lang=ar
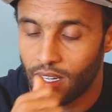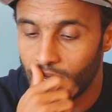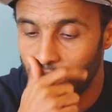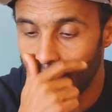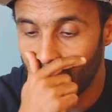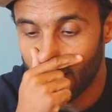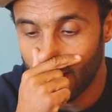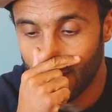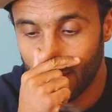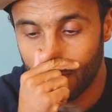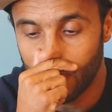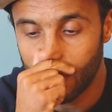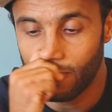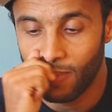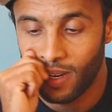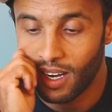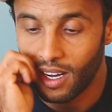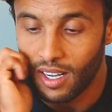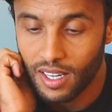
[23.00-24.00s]
آه،
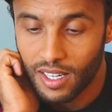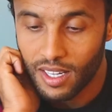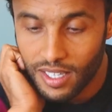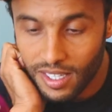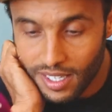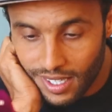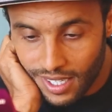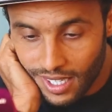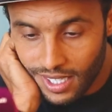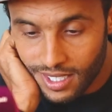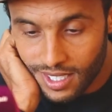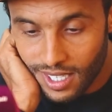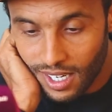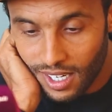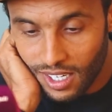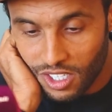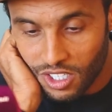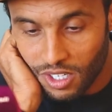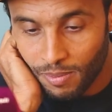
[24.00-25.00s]
بسم الله
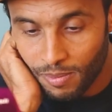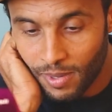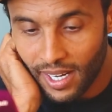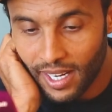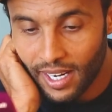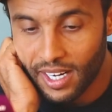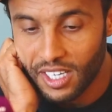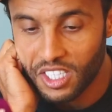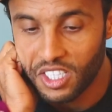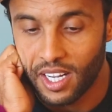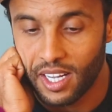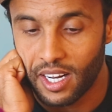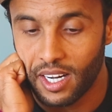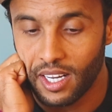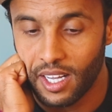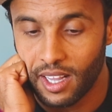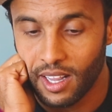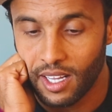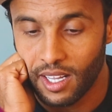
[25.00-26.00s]
رساله لجماهير الرجاء
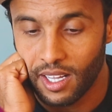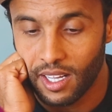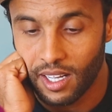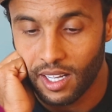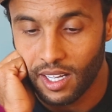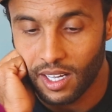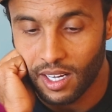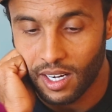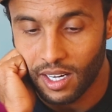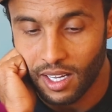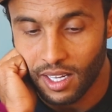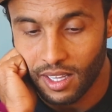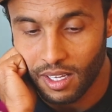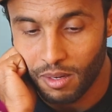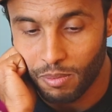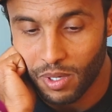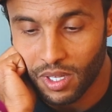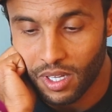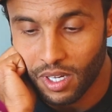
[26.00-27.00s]
الرياض آه،
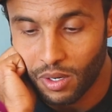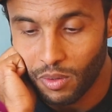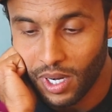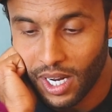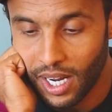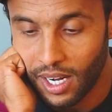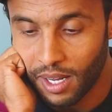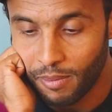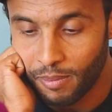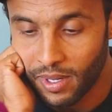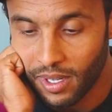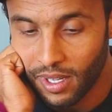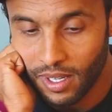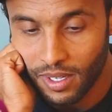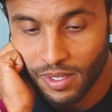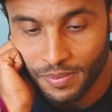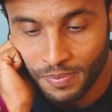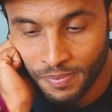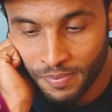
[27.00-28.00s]
الرياضي البيضاوي العالمي
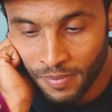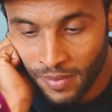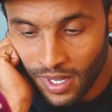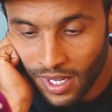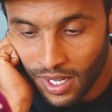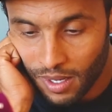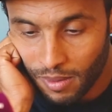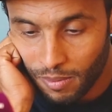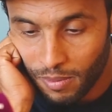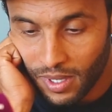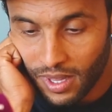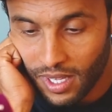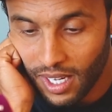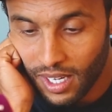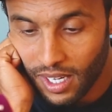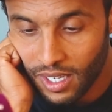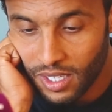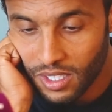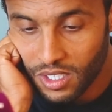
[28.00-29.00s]

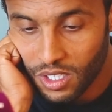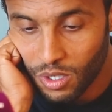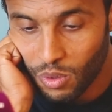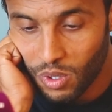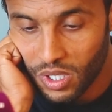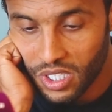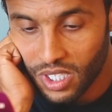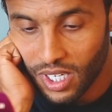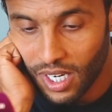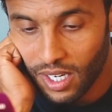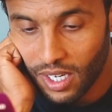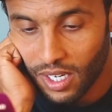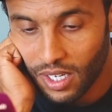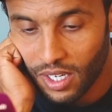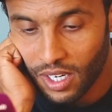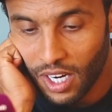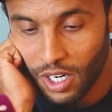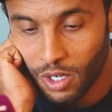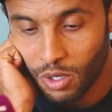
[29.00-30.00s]
بدايه نتوجه
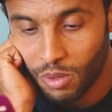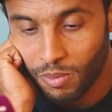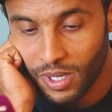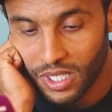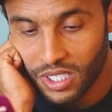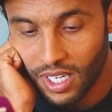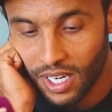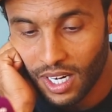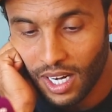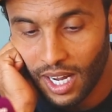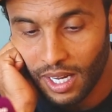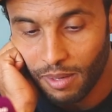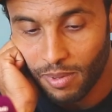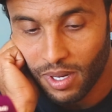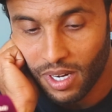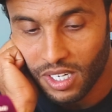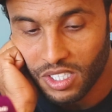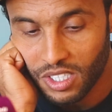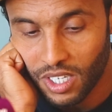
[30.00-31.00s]
نحن معشر
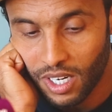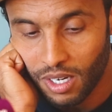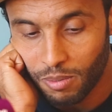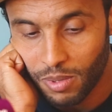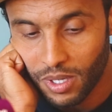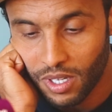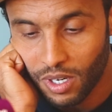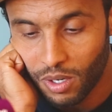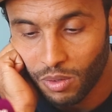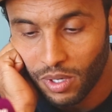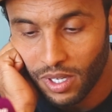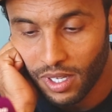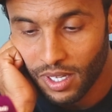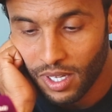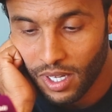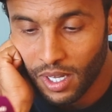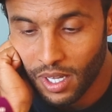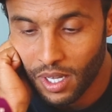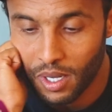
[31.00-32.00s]
لاعبي الرجاء البيضاوي
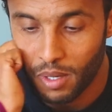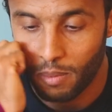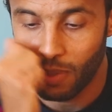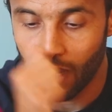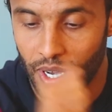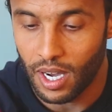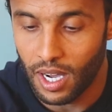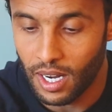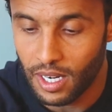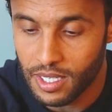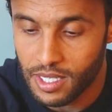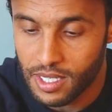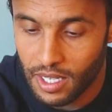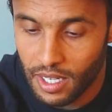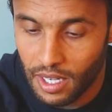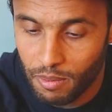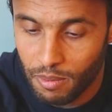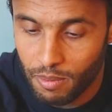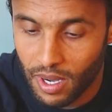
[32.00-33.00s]
بخالص
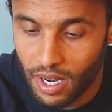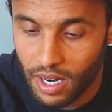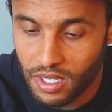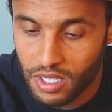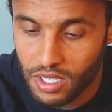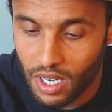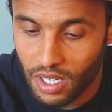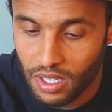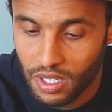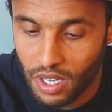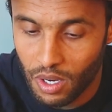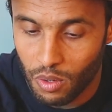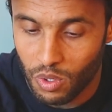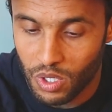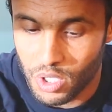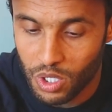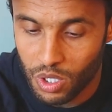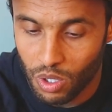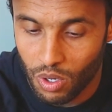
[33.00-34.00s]
عبارات تقدير
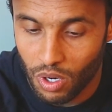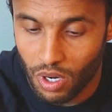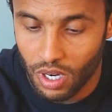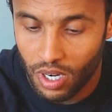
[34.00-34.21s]
والشكر